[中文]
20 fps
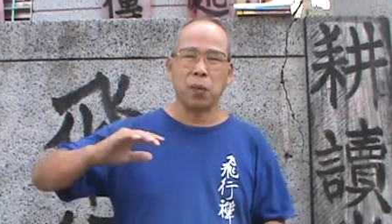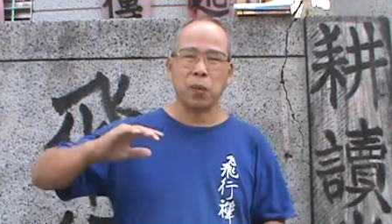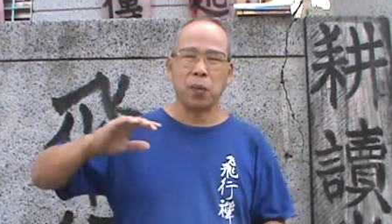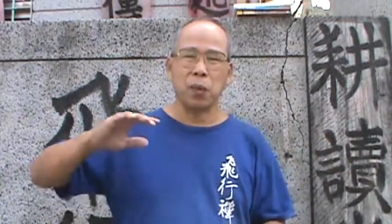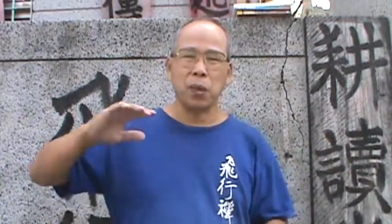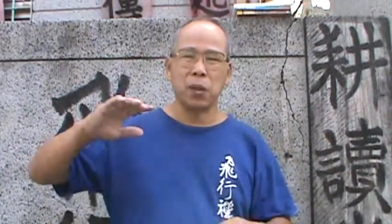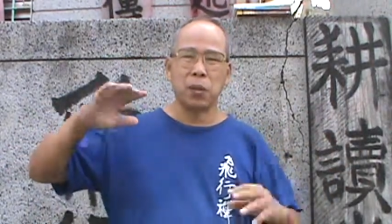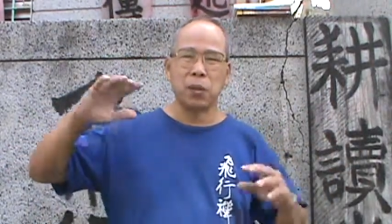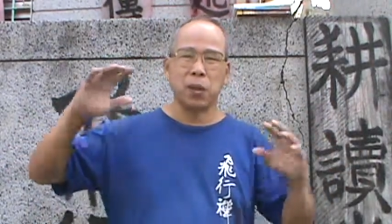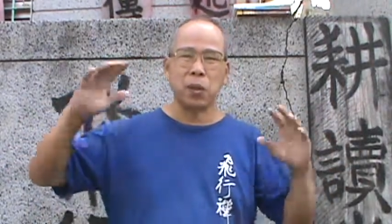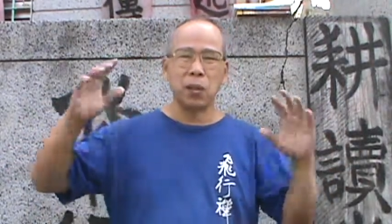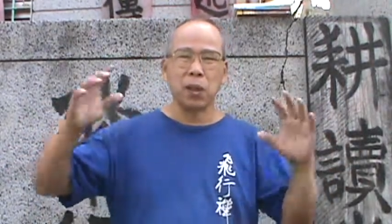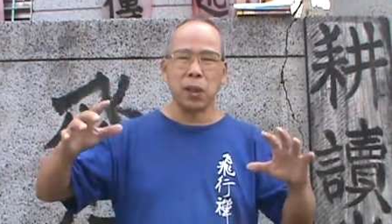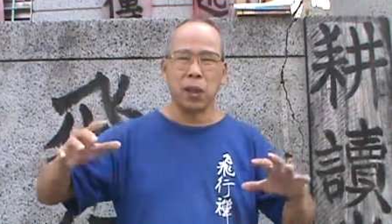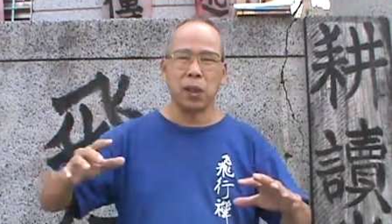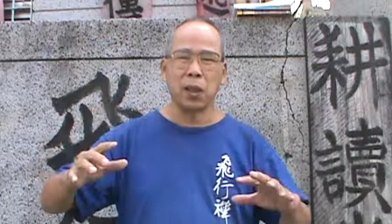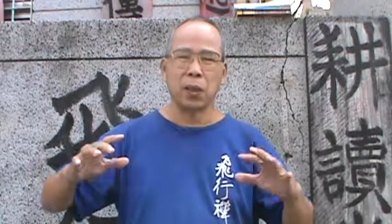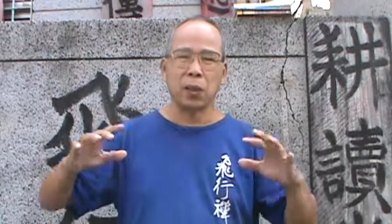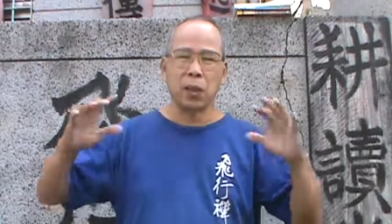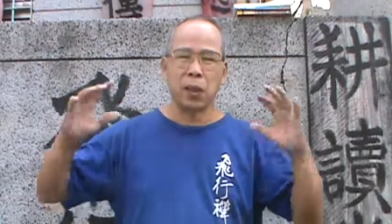我因为文
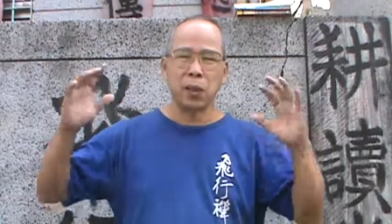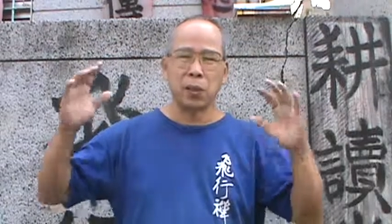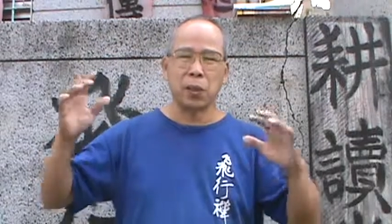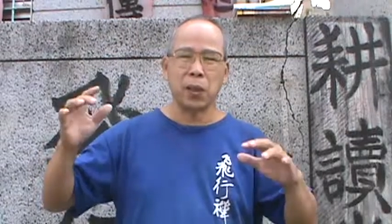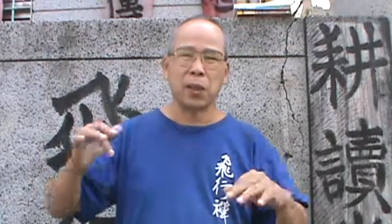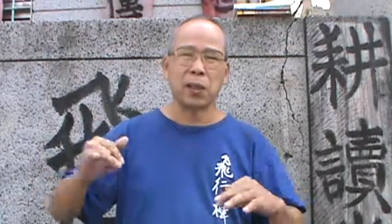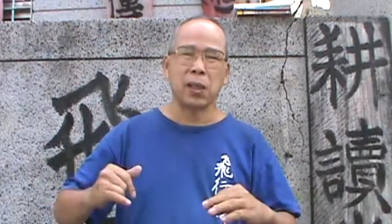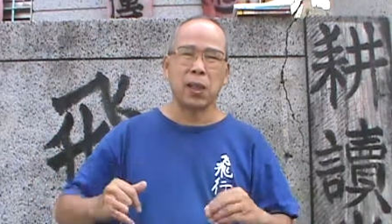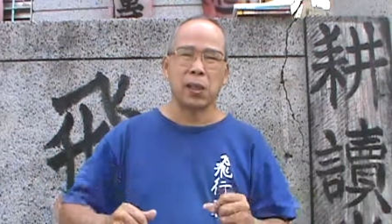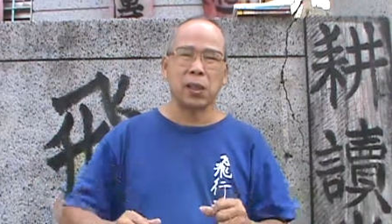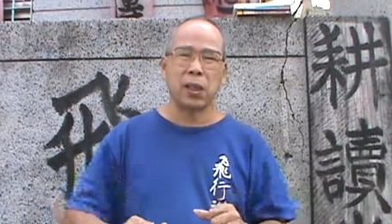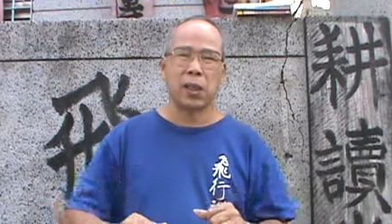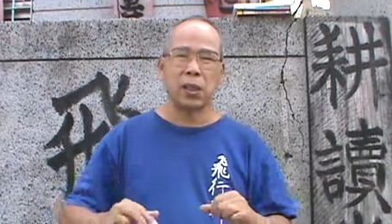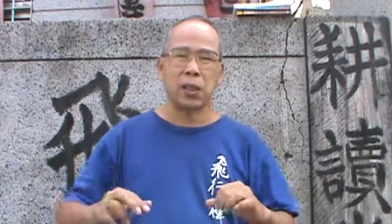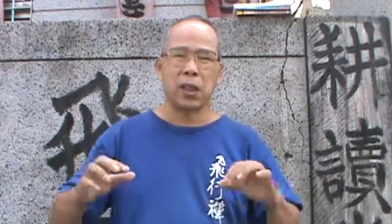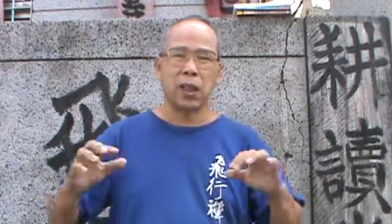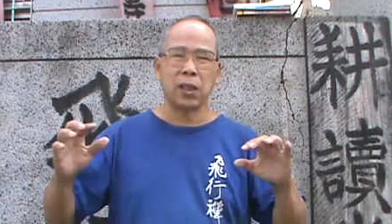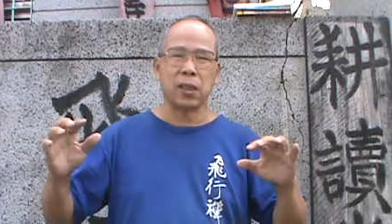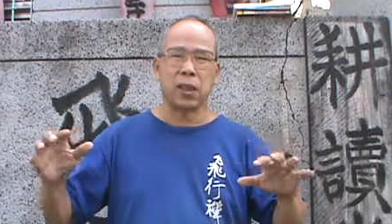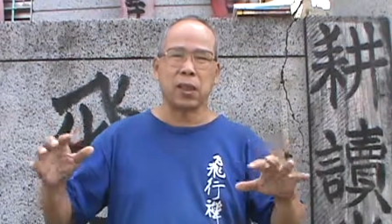革，我因为上山
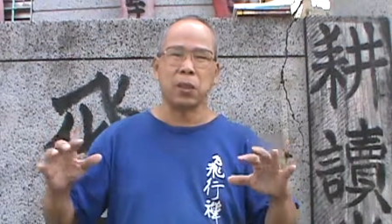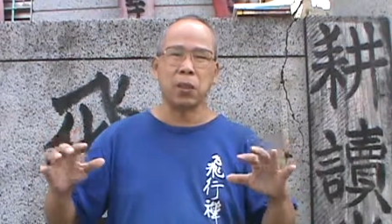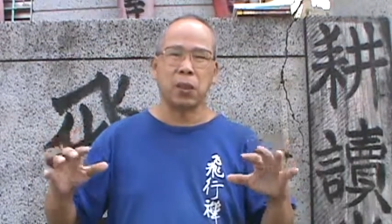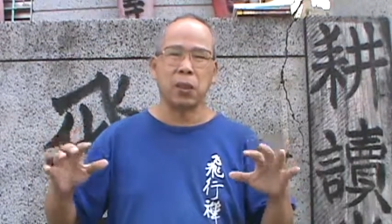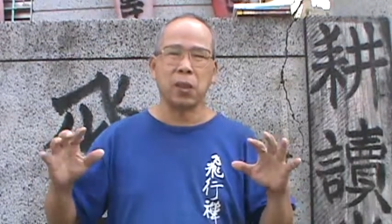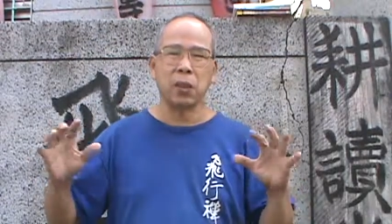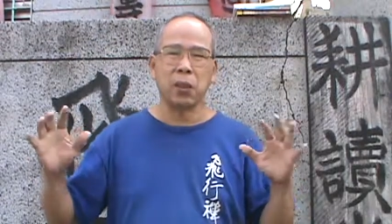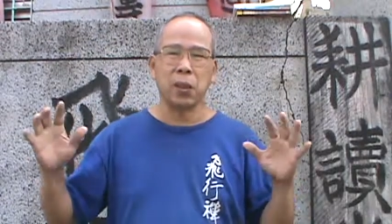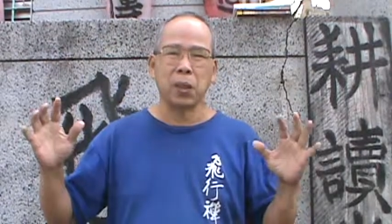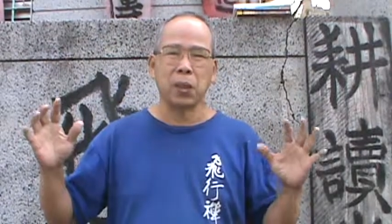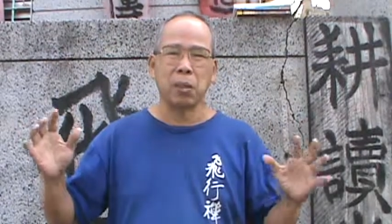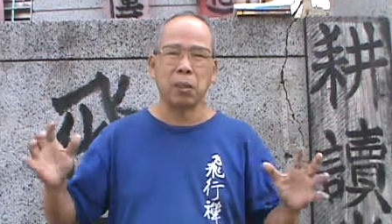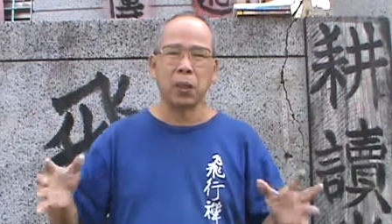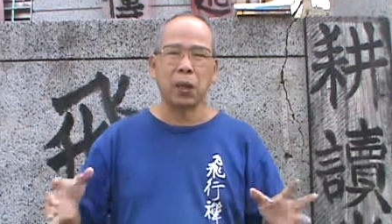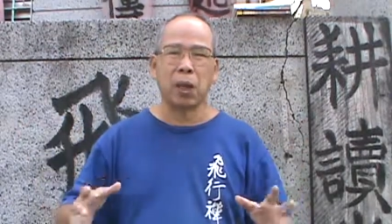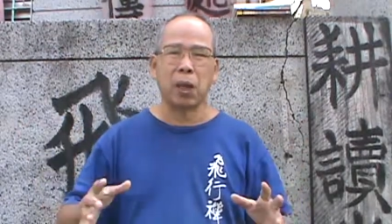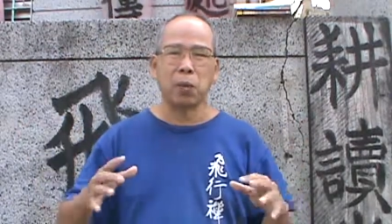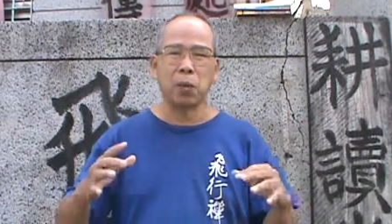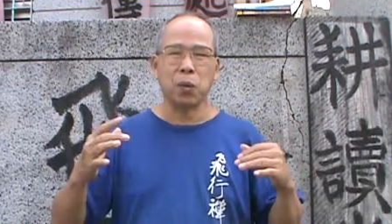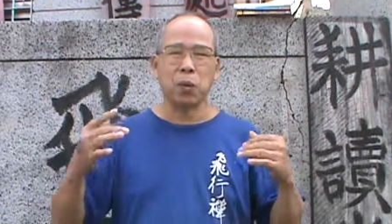下乡，我因为什么
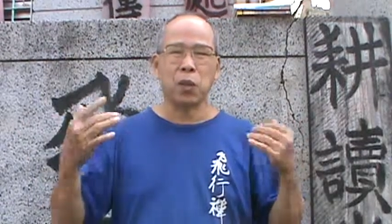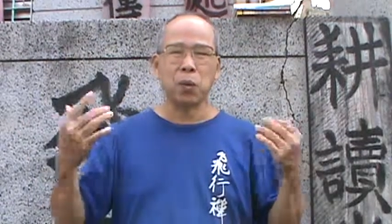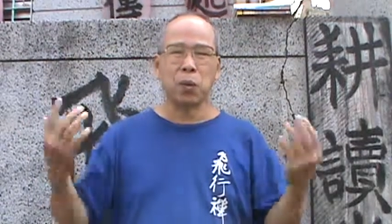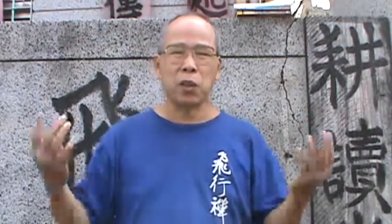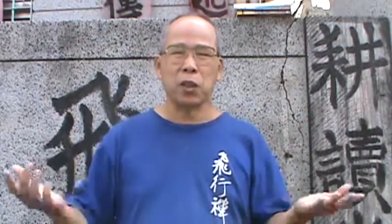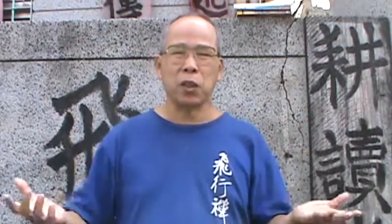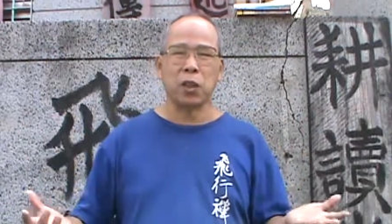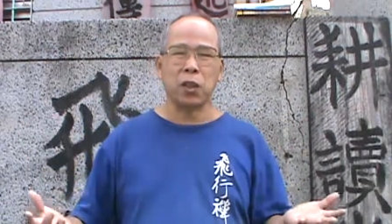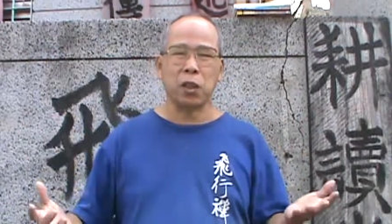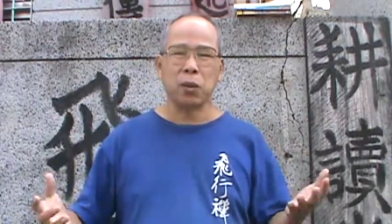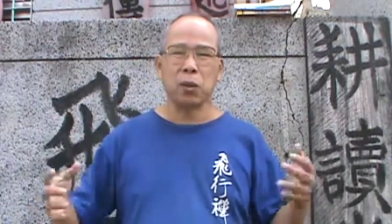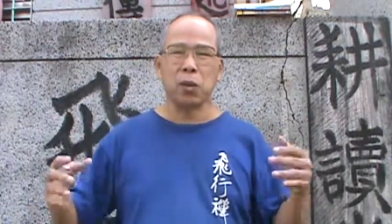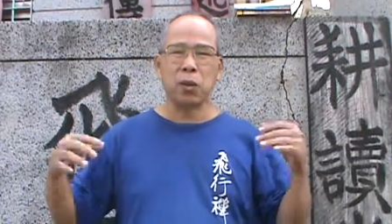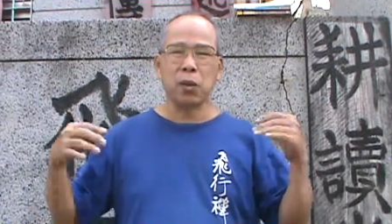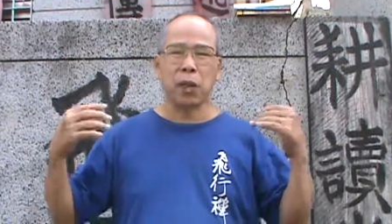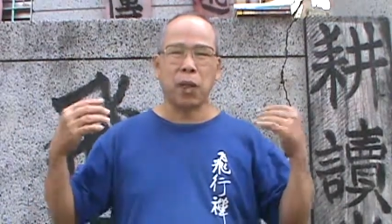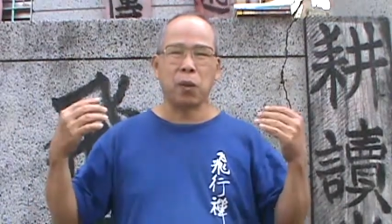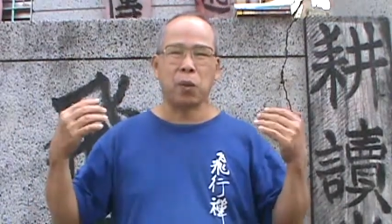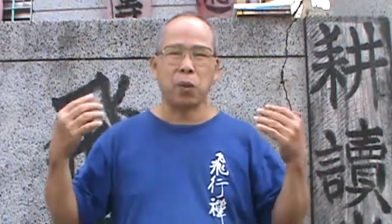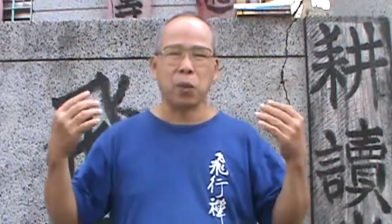耽误了我的青春，
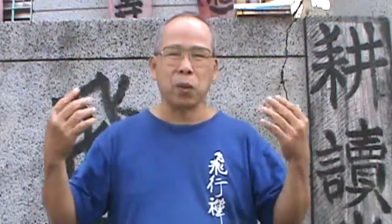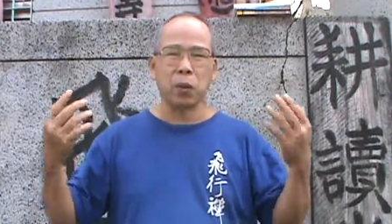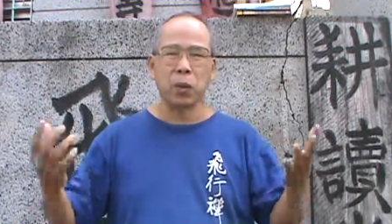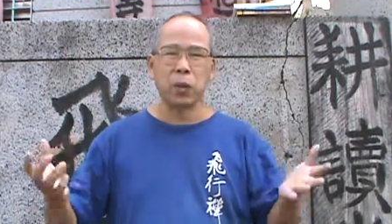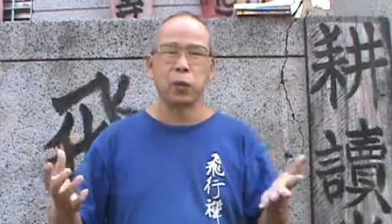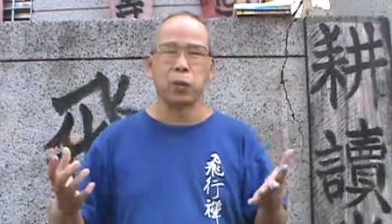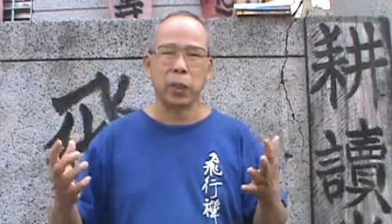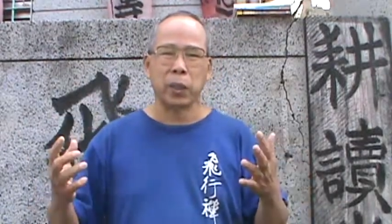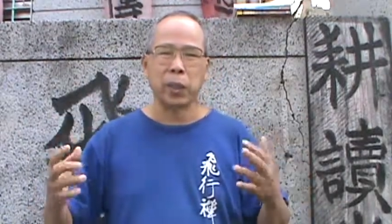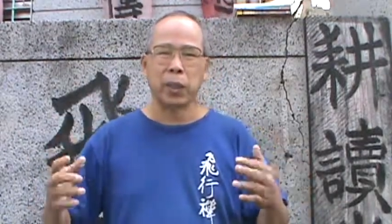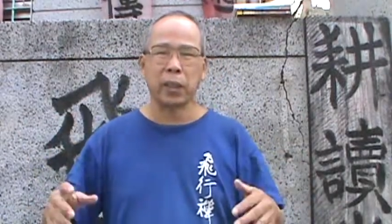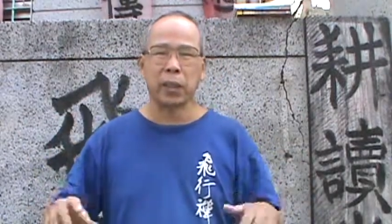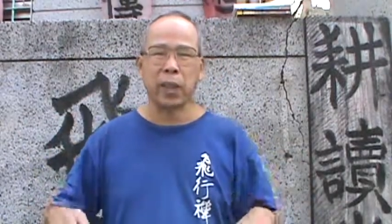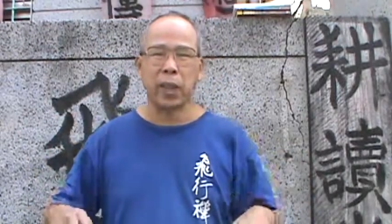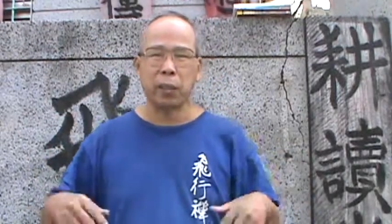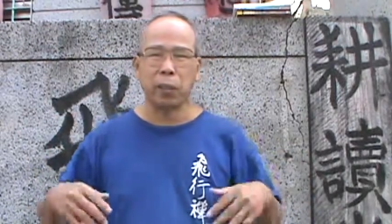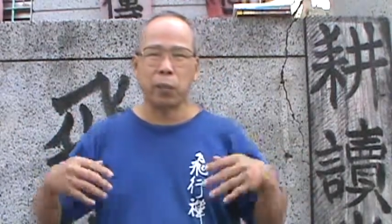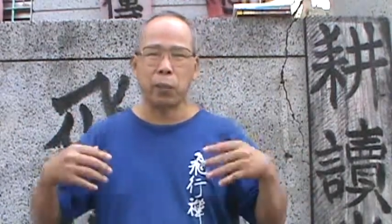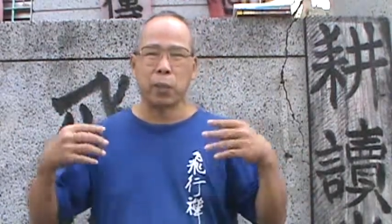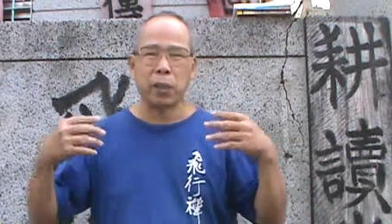耽误了我的学业，
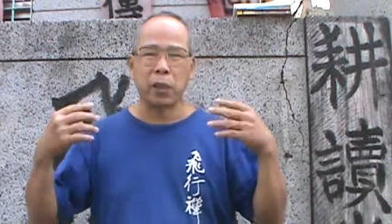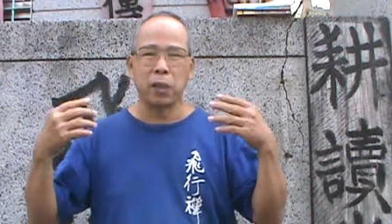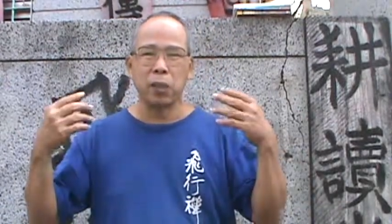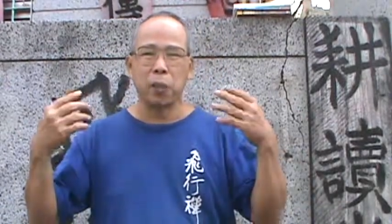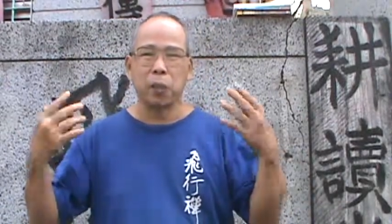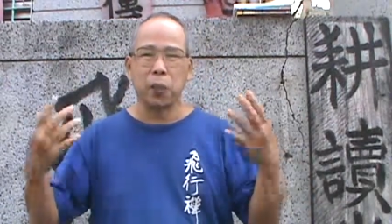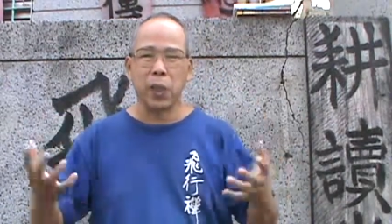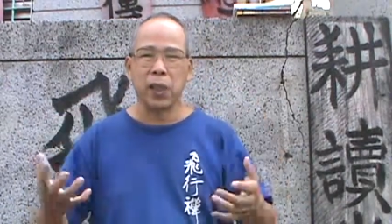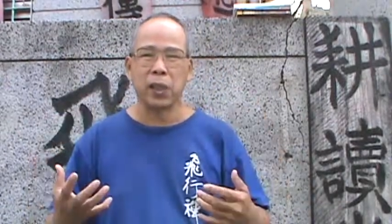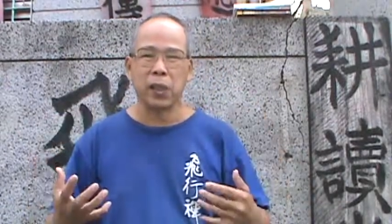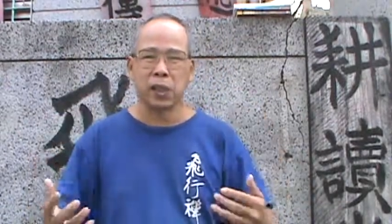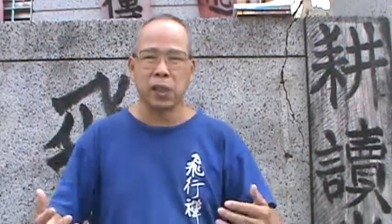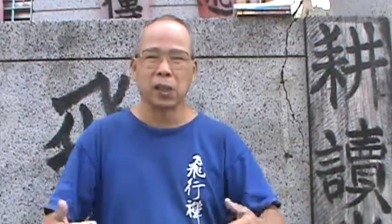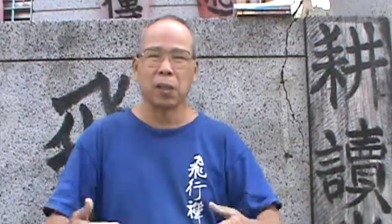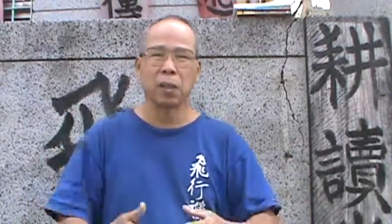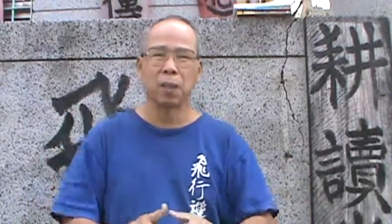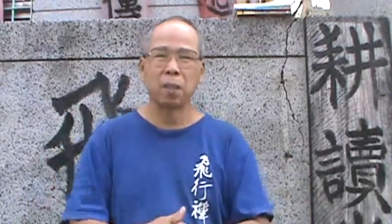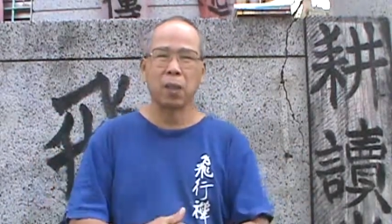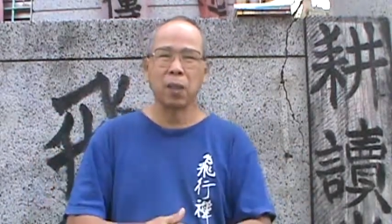耽误我的一辈子，